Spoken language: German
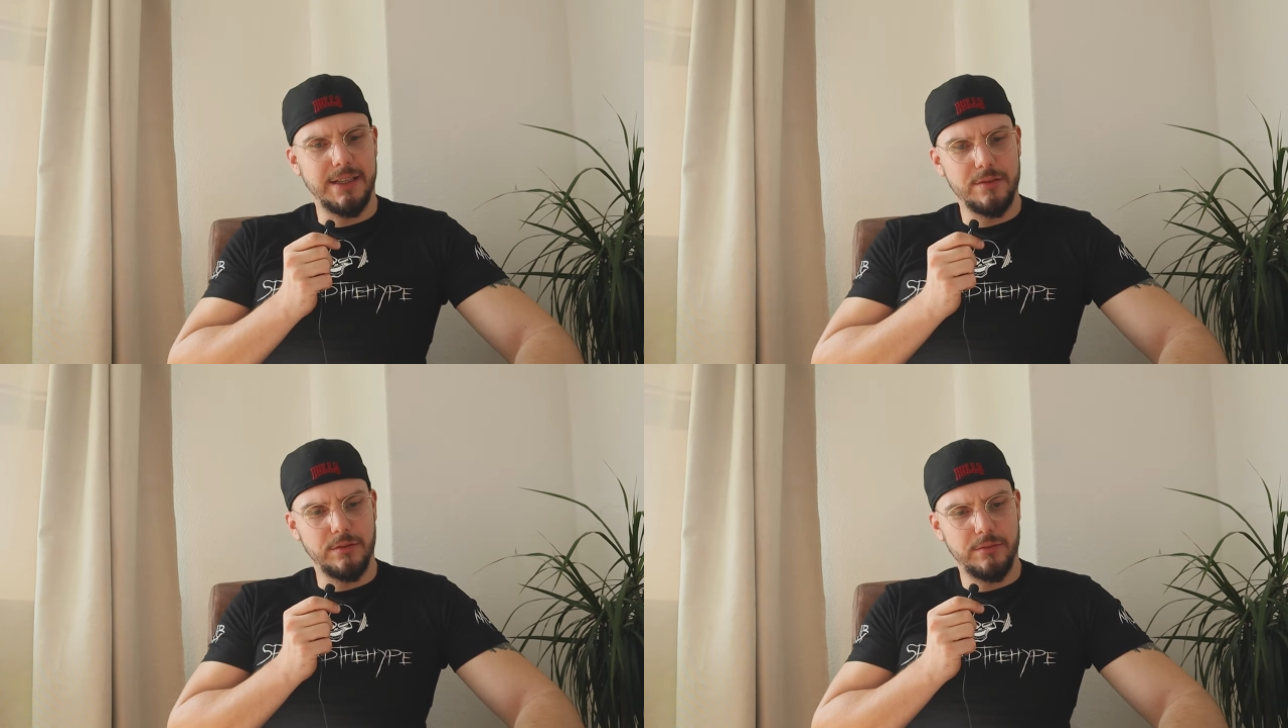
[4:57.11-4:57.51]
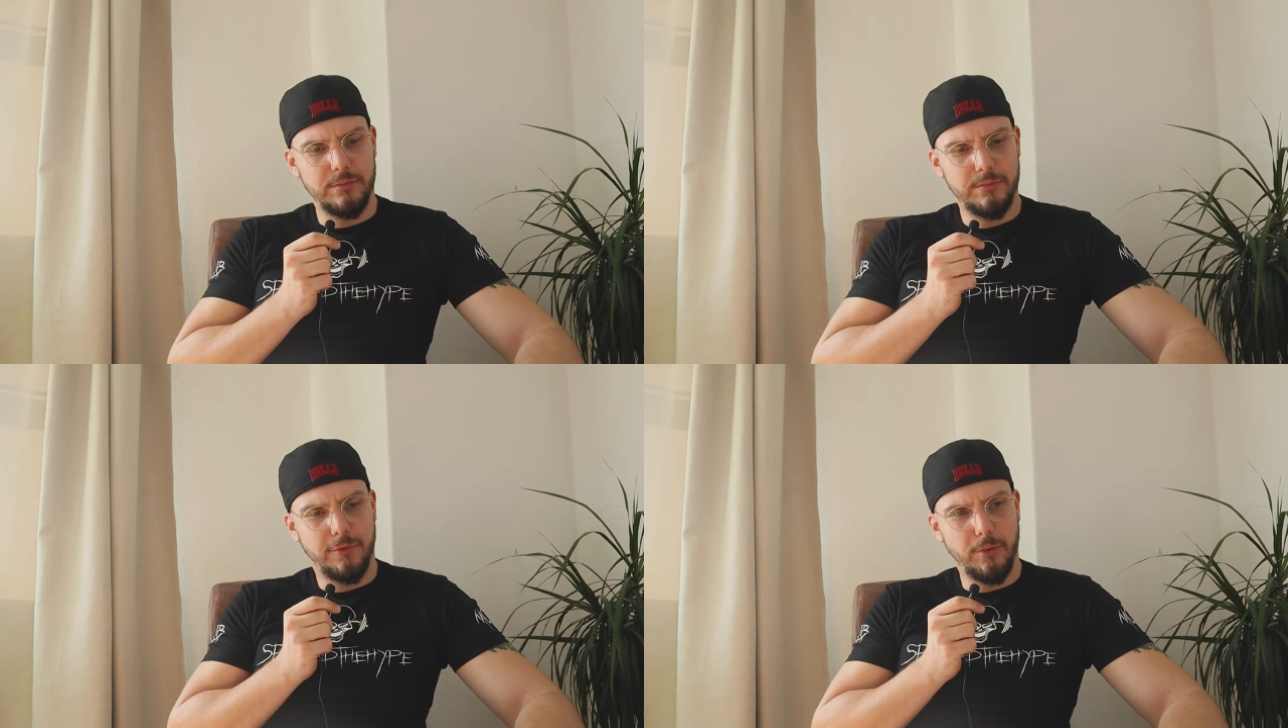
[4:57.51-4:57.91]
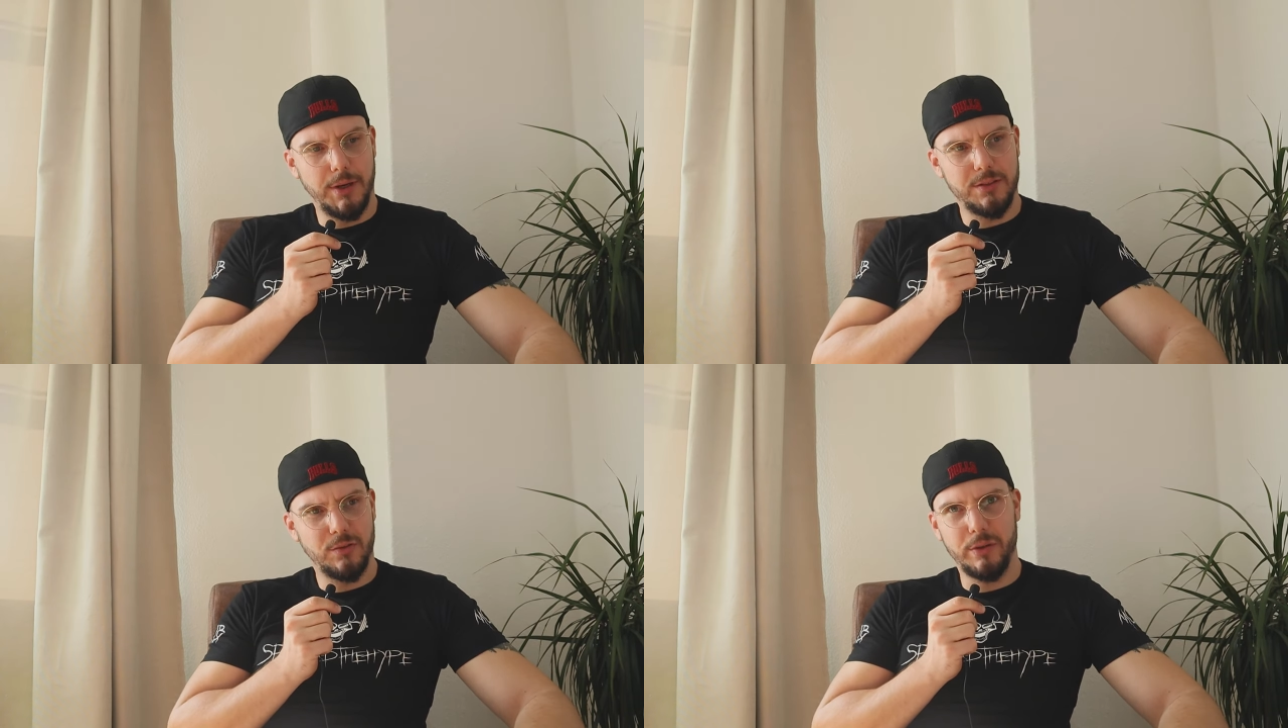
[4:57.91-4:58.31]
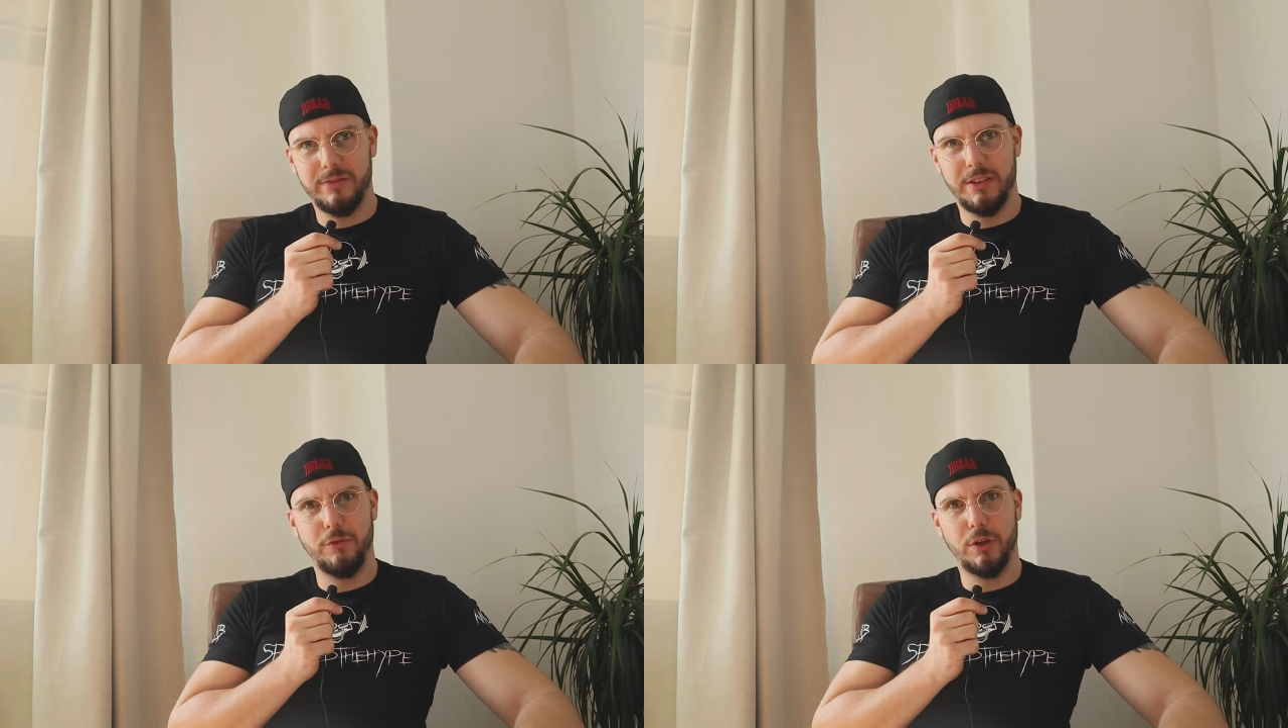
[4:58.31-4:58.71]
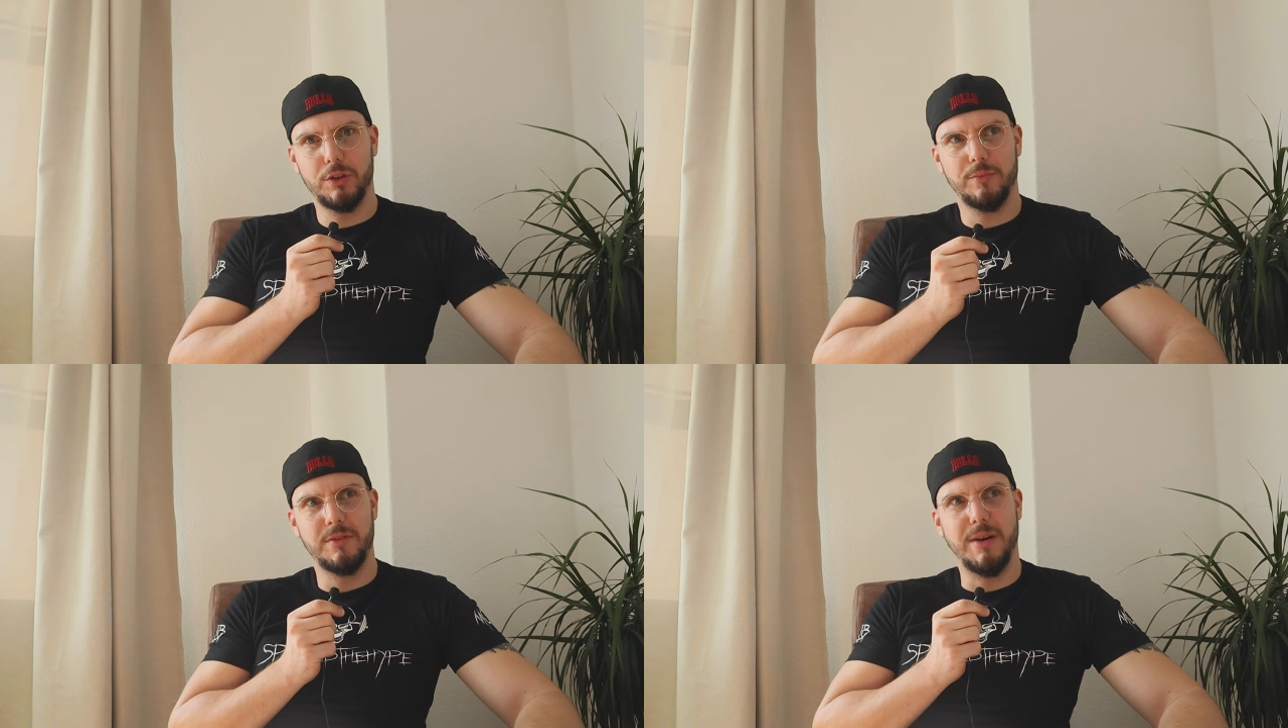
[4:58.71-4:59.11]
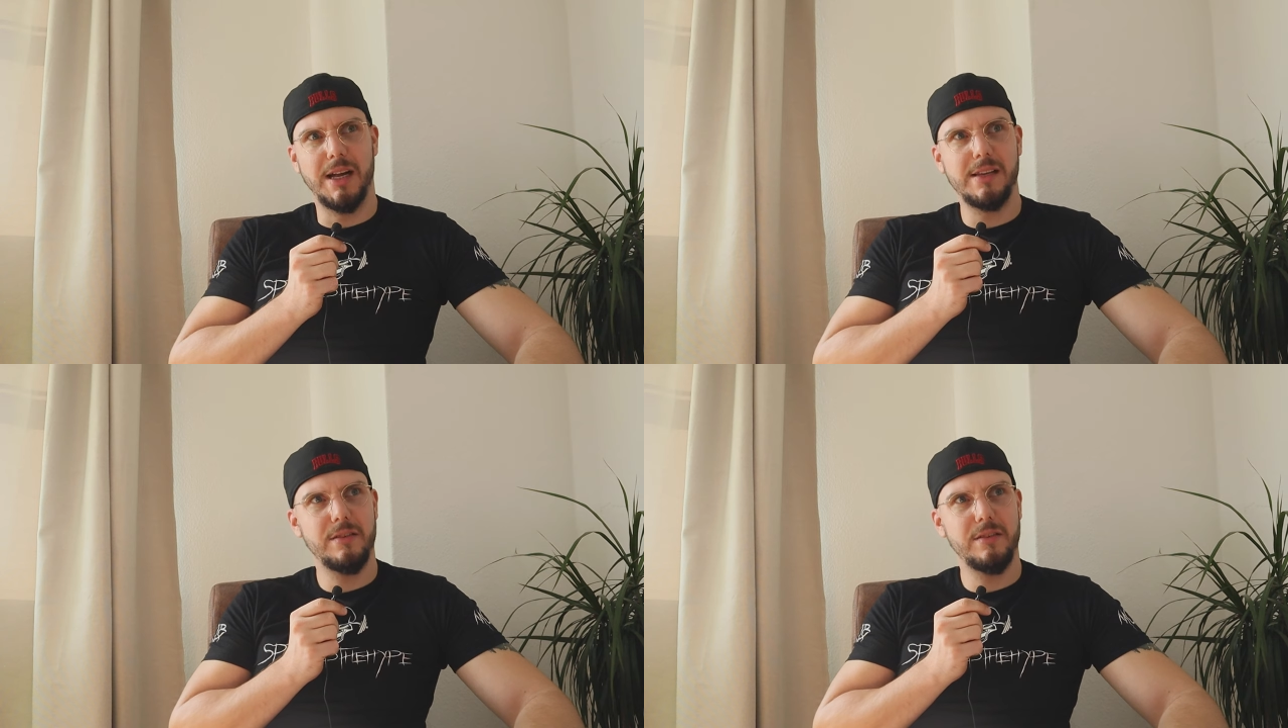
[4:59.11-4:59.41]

Also Vorbereitung läuft nicht wirklich optimal.